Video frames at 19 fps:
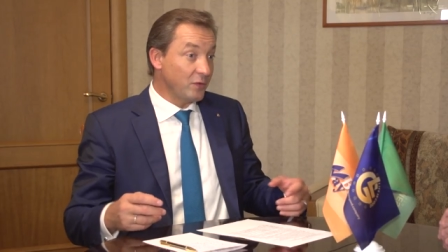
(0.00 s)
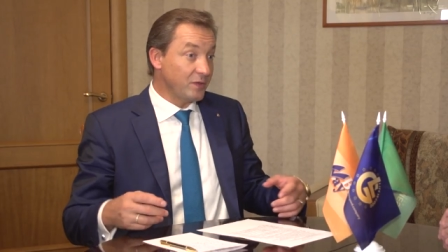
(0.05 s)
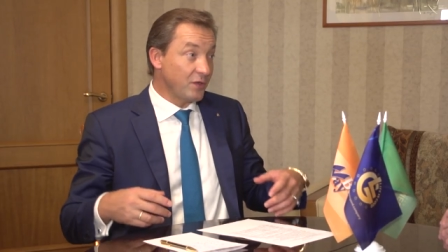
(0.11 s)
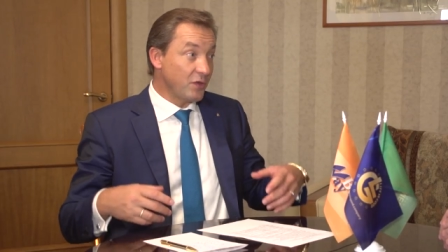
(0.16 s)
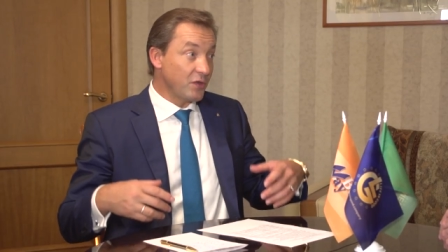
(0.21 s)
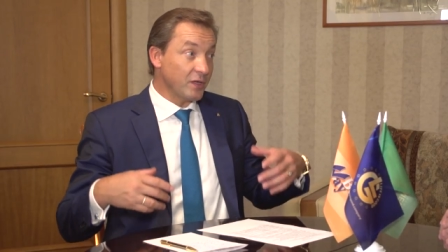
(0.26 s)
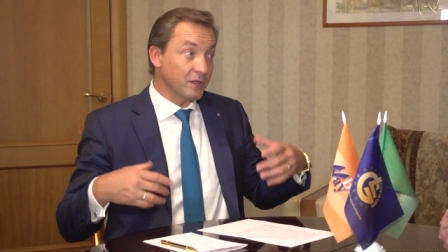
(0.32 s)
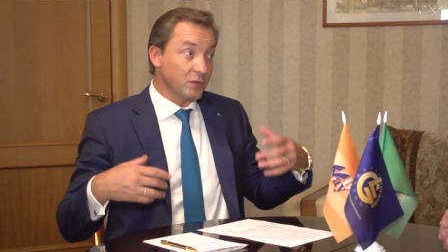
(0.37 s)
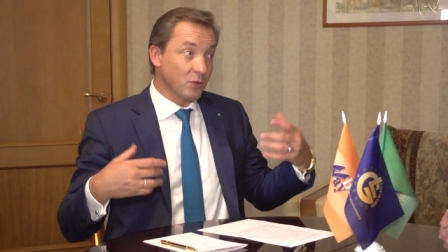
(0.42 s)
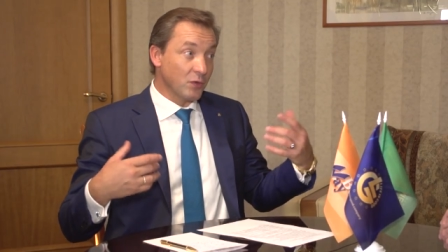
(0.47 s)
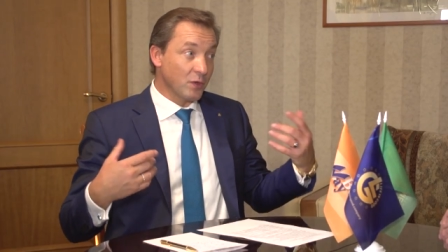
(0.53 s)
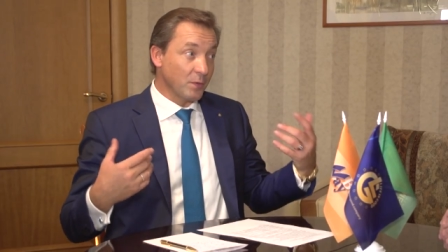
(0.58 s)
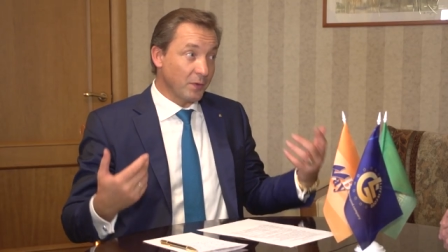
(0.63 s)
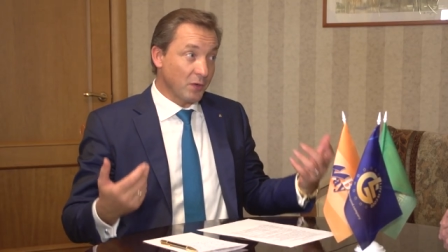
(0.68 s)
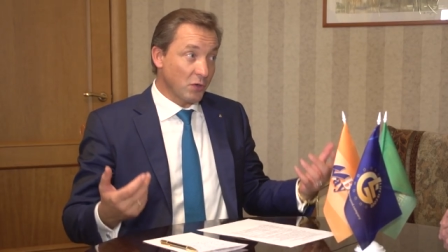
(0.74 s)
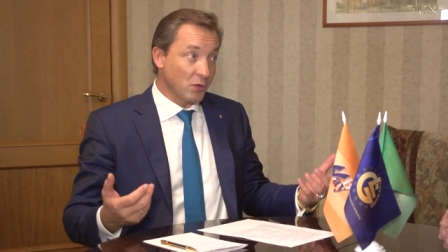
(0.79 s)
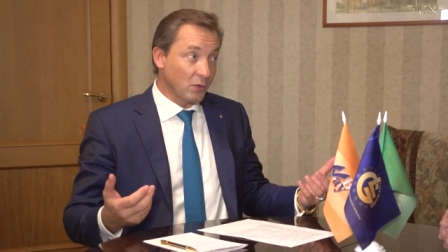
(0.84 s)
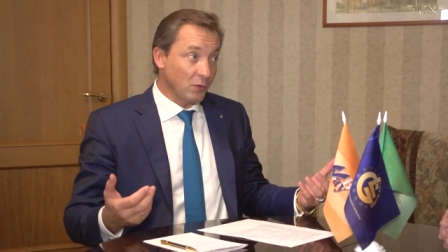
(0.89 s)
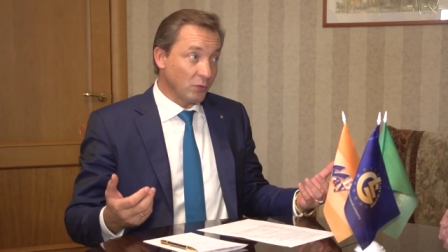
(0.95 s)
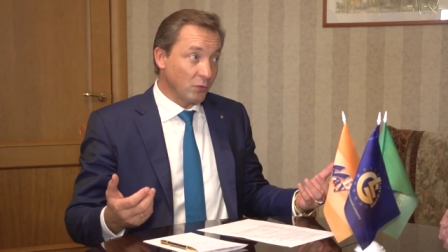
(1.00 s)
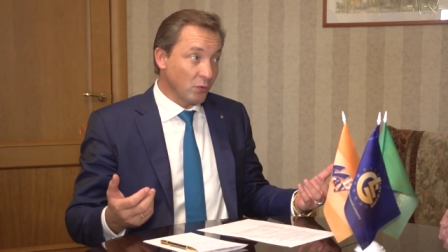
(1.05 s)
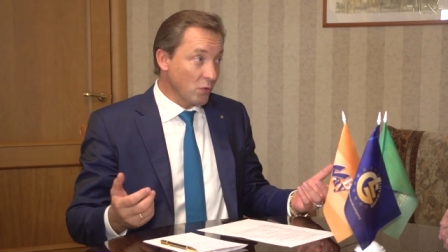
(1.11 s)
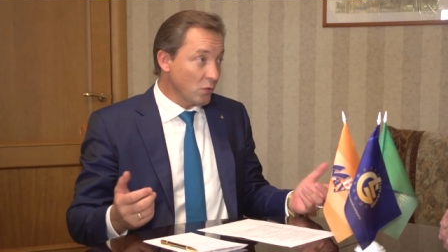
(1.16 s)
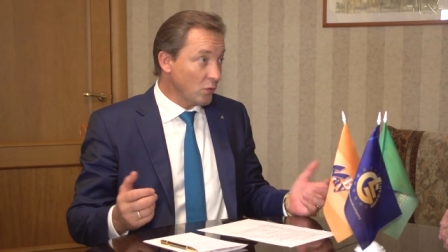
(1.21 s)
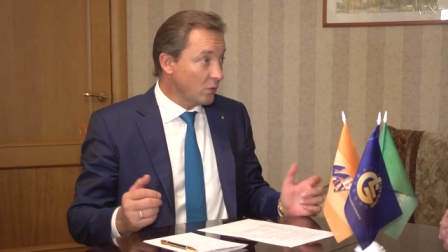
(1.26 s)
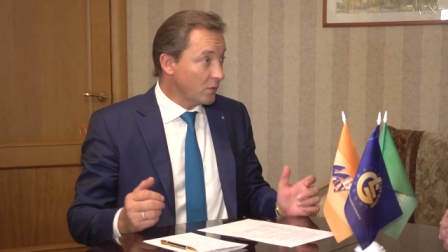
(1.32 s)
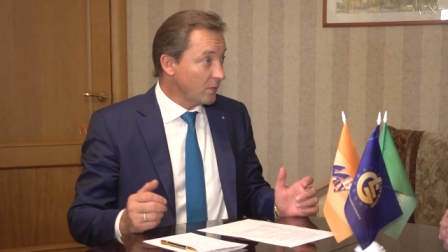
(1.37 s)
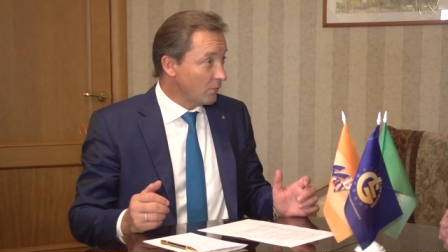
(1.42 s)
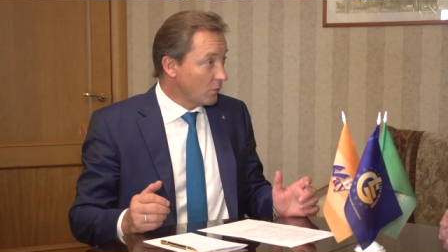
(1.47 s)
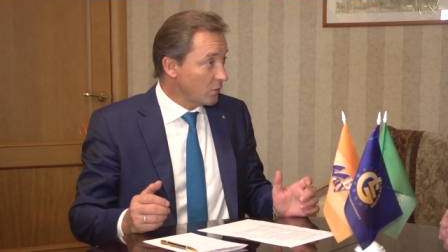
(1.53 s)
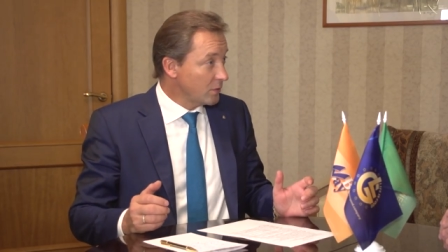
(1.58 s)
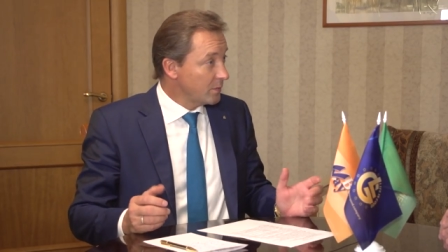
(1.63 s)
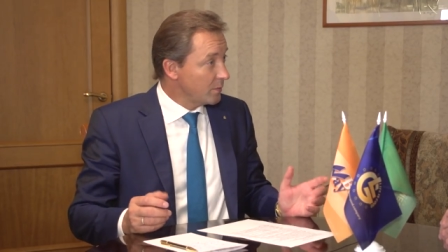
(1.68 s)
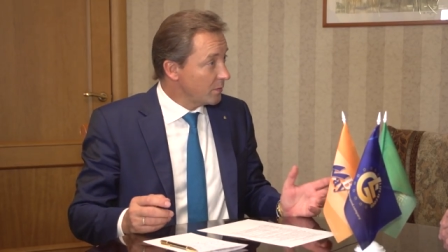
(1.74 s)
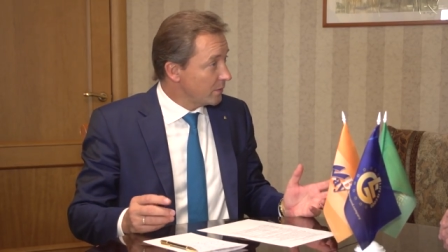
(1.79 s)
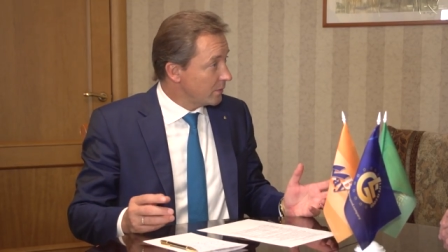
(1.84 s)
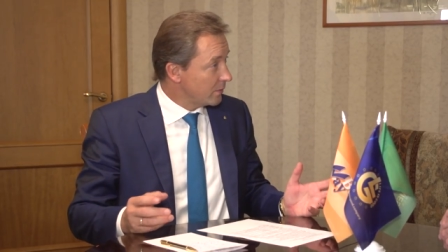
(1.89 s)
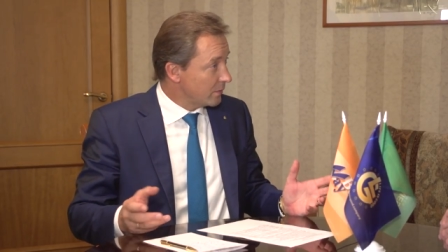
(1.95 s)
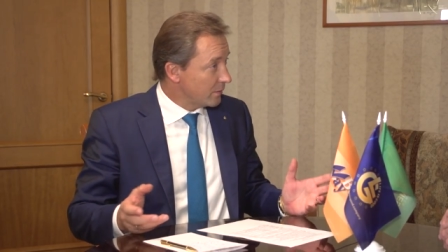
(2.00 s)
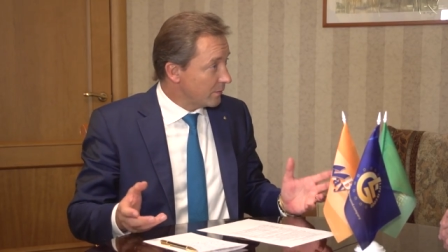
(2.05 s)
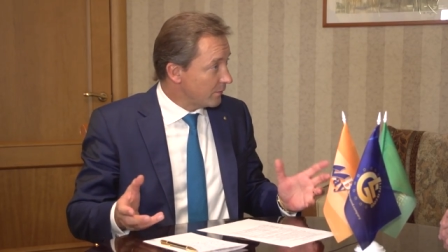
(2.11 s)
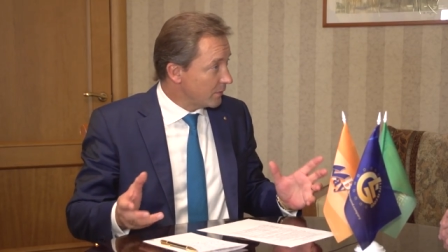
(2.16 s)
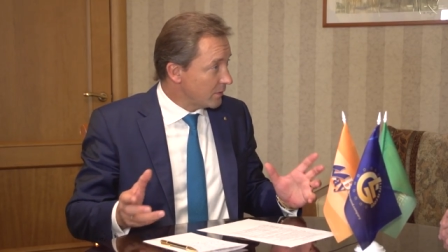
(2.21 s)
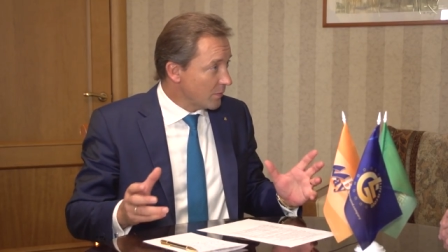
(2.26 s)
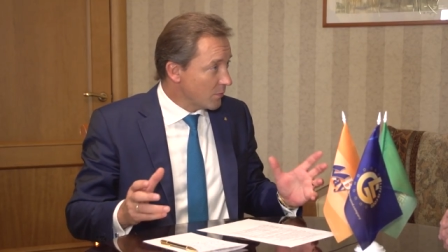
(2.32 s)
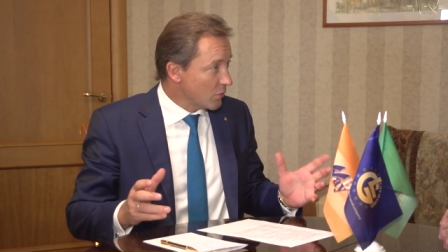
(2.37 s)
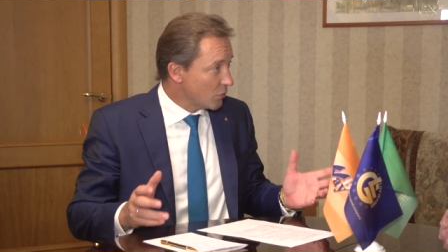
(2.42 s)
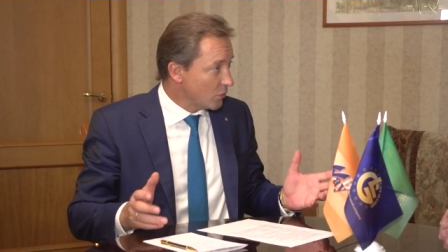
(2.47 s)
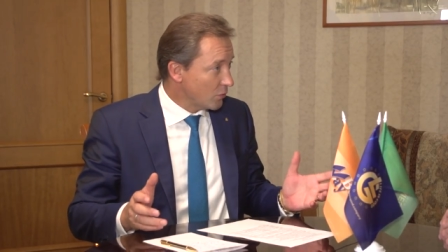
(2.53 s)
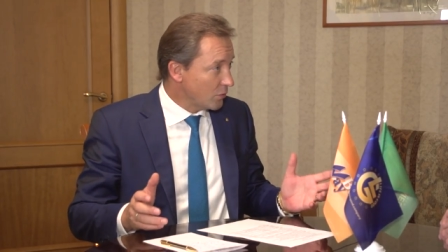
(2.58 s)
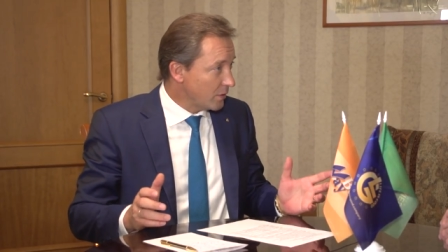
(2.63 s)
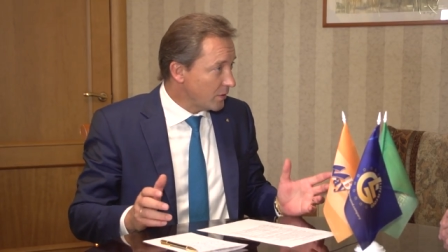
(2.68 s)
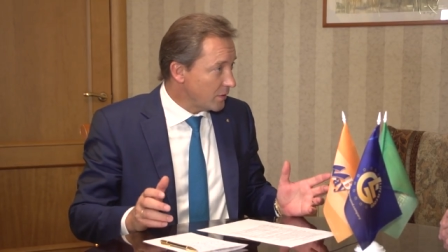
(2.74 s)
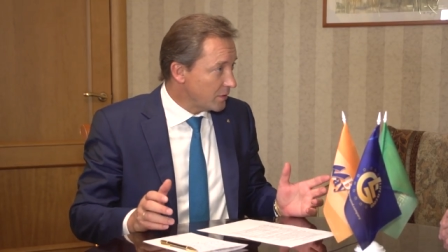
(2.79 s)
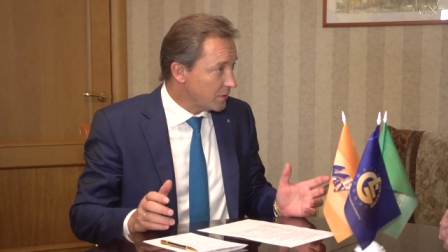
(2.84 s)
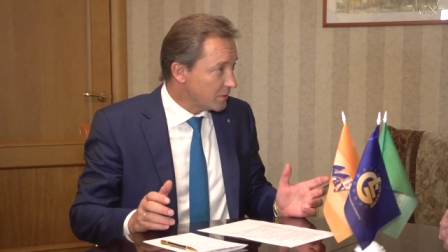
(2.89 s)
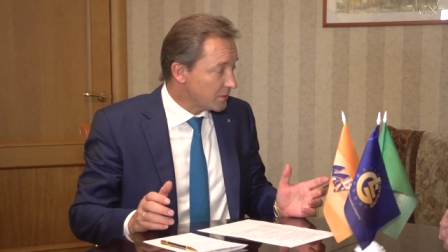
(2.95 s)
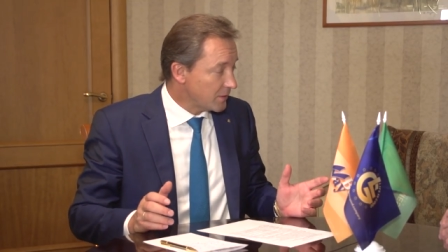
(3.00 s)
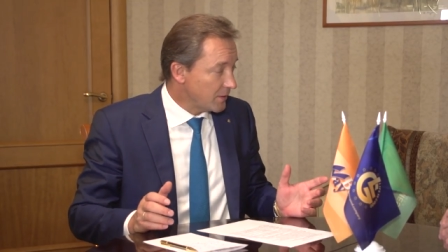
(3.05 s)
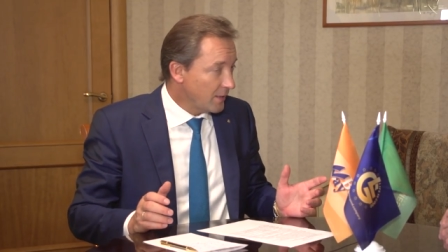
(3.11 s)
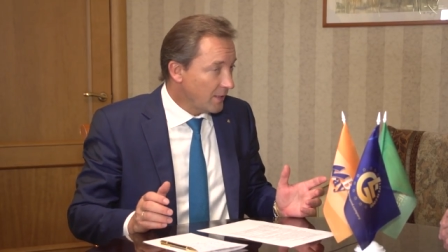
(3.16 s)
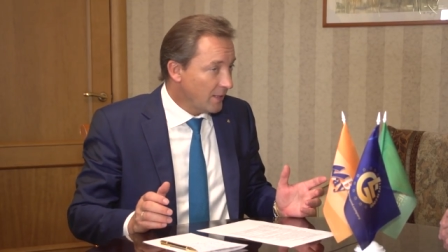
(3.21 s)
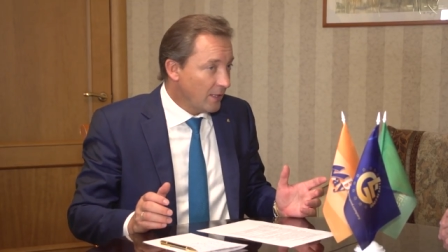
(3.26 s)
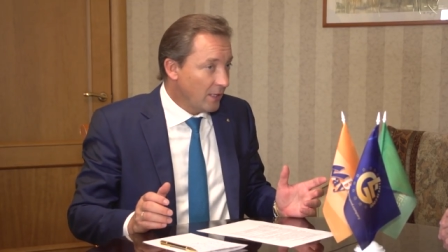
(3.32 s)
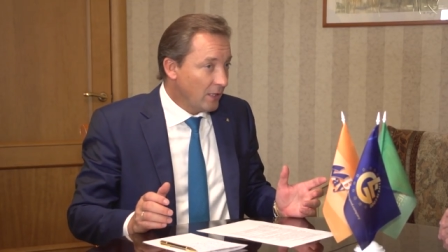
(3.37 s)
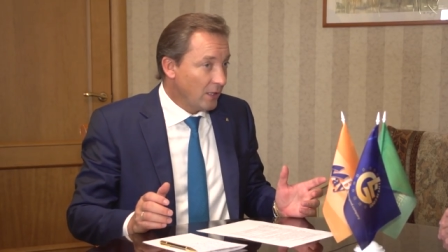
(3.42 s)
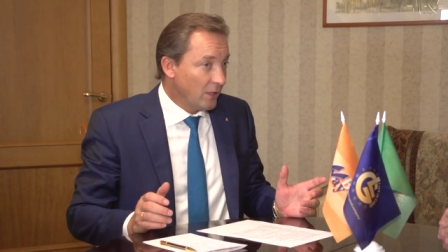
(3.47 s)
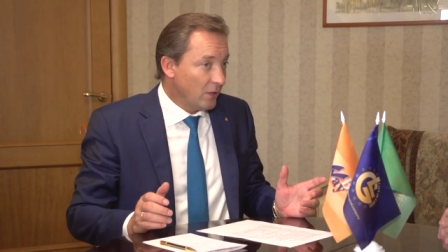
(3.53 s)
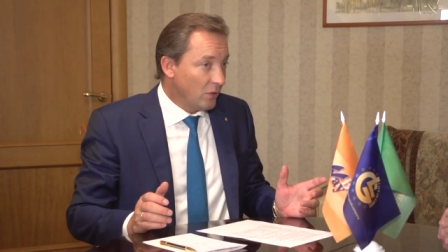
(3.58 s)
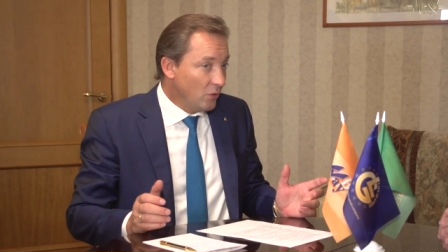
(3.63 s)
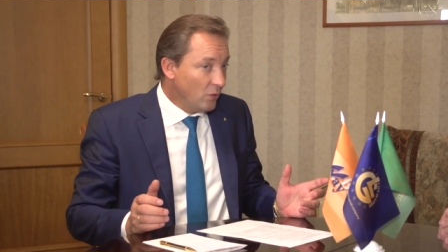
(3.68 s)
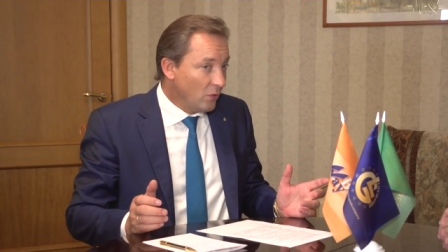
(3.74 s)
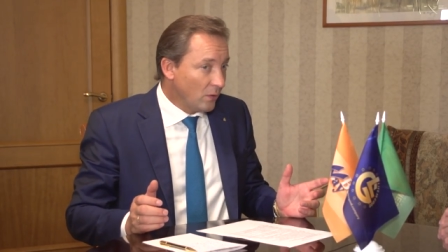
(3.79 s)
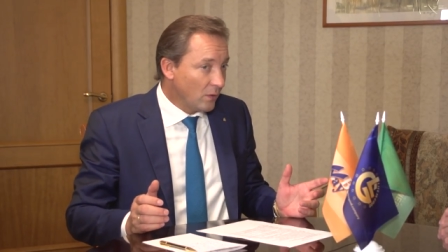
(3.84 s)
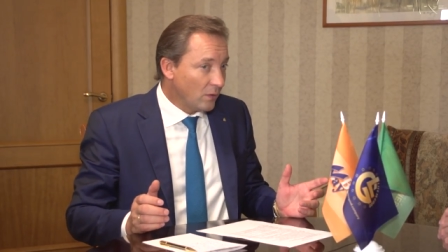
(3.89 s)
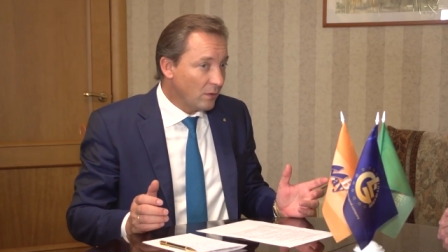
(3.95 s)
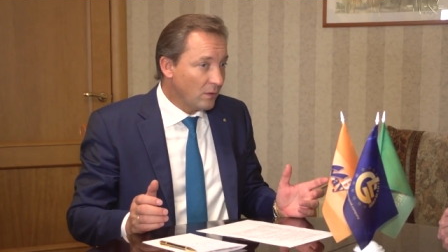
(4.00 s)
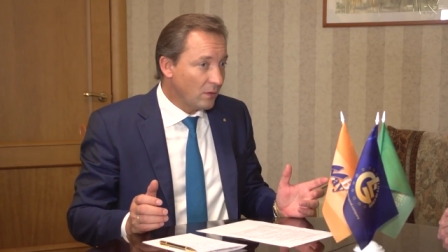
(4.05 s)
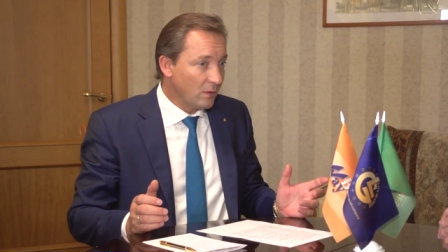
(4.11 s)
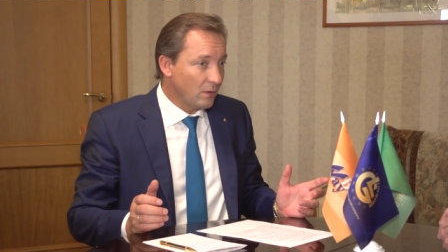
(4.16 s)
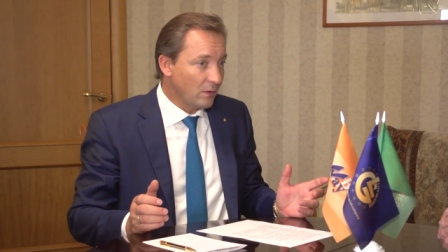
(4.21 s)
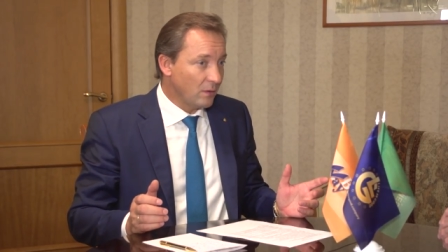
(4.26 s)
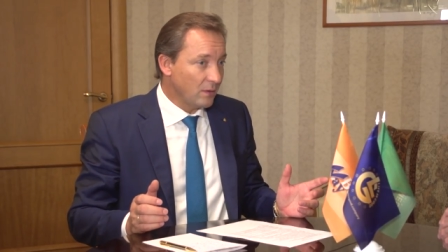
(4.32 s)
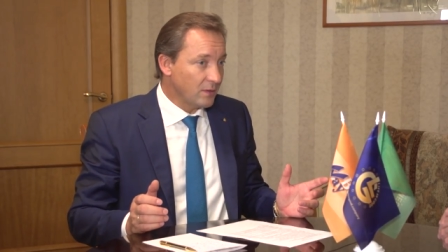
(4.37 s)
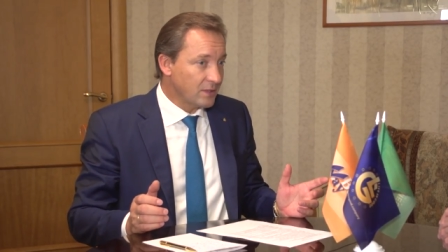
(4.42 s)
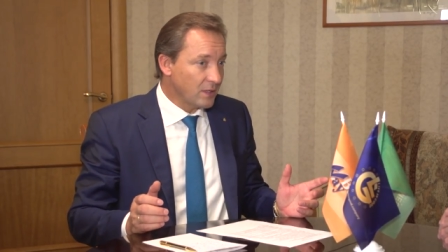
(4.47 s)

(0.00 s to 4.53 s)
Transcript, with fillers: сейчас уже пришло то, что это вроде бы в этом что-то есть. Но а